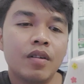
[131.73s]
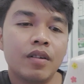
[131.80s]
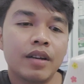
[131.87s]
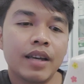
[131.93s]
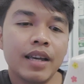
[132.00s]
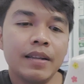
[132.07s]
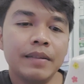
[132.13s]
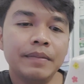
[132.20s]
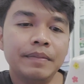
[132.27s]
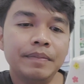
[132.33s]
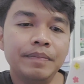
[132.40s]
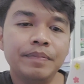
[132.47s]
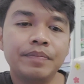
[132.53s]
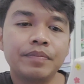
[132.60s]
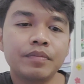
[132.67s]
oke
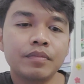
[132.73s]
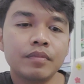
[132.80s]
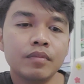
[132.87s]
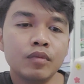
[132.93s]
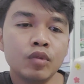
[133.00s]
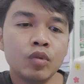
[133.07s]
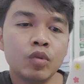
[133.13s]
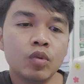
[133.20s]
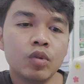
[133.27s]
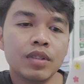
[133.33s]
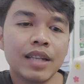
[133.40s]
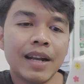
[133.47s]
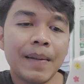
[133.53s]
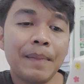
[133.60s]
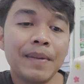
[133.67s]
untuk
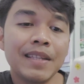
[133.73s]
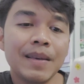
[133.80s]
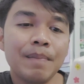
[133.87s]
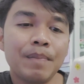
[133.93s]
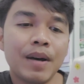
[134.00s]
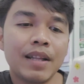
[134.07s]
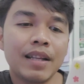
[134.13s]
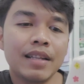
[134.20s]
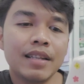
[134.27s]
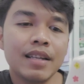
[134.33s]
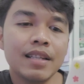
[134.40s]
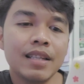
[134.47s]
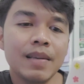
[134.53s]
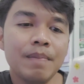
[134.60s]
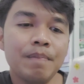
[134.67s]
cara
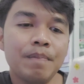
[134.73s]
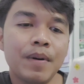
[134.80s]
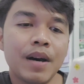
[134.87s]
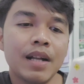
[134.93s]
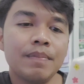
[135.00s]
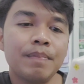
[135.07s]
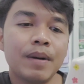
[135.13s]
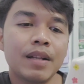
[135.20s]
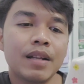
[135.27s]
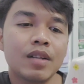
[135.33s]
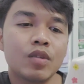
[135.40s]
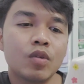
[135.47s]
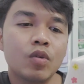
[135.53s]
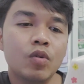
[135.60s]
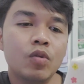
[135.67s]
penyimpanannya simpan pada
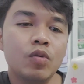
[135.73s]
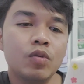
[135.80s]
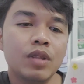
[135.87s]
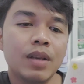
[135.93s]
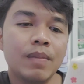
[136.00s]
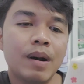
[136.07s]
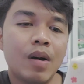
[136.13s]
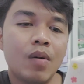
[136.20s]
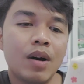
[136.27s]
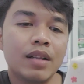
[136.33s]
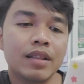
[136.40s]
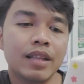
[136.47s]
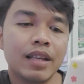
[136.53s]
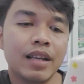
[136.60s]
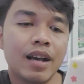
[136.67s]
suhu di
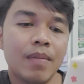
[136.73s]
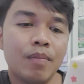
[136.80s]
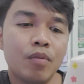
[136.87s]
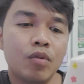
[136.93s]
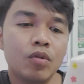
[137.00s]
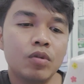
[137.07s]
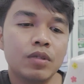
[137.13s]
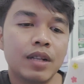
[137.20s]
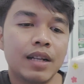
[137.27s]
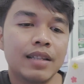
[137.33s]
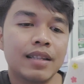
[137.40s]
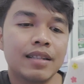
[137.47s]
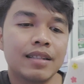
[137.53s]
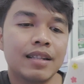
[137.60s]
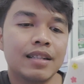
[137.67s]
bawah 30
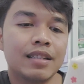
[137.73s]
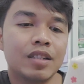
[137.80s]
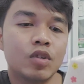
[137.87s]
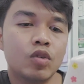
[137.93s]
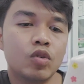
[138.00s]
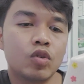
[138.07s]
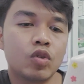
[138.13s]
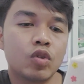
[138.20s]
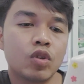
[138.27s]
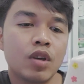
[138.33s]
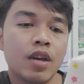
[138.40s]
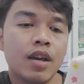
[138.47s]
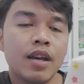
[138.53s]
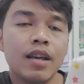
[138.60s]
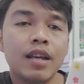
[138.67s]
derajat celcius
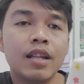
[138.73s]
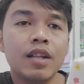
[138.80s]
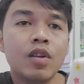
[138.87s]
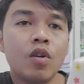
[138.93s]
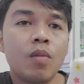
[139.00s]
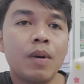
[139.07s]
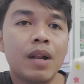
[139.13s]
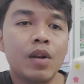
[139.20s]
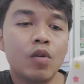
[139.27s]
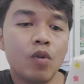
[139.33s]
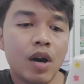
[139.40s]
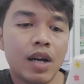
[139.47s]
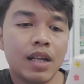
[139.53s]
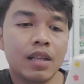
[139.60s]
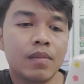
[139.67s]
ini obat
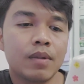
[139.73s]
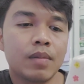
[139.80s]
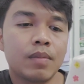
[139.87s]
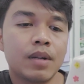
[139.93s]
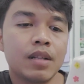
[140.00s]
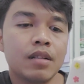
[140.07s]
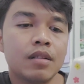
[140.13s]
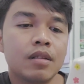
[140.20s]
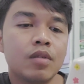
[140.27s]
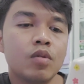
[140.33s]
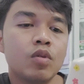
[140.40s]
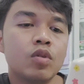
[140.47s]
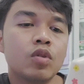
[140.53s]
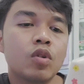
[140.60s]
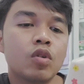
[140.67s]
luar ya teman-teman
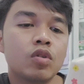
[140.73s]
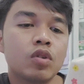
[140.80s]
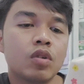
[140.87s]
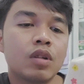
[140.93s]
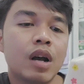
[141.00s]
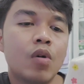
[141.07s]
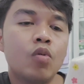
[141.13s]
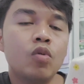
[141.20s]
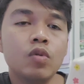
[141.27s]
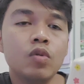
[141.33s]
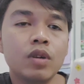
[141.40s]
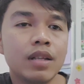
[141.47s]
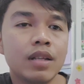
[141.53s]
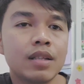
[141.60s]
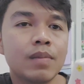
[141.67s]
terus kocok dahulu
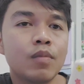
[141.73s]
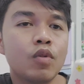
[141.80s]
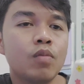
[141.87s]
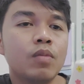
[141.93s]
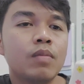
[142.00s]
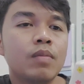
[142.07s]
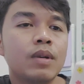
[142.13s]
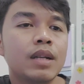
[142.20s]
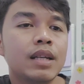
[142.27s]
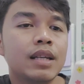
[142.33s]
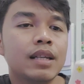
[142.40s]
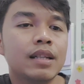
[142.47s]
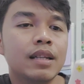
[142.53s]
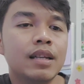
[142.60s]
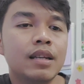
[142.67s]
ya sebelum
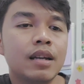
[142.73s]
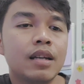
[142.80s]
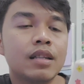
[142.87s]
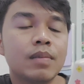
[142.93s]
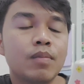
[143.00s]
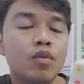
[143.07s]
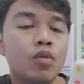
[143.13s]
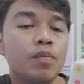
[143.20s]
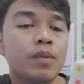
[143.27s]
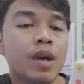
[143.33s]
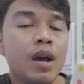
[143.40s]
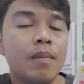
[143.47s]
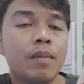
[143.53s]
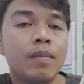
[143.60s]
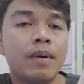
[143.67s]
membeli ini eh sebelum
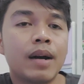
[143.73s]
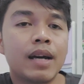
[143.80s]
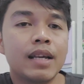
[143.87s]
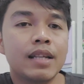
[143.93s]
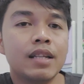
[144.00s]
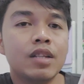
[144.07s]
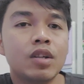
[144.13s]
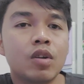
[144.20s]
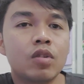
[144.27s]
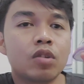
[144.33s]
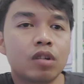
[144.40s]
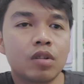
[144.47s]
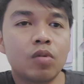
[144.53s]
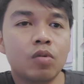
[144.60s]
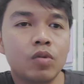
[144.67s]
memakai ini
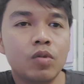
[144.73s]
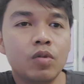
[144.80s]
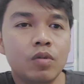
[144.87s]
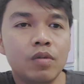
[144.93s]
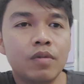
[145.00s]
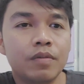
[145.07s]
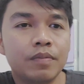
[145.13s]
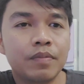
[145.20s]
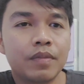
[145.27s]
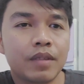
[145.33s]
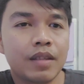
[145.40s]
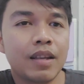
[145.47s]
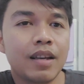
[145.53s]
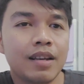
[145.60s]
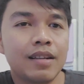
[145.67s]
dikocok dahulu
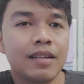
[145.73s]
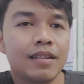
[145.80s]
ya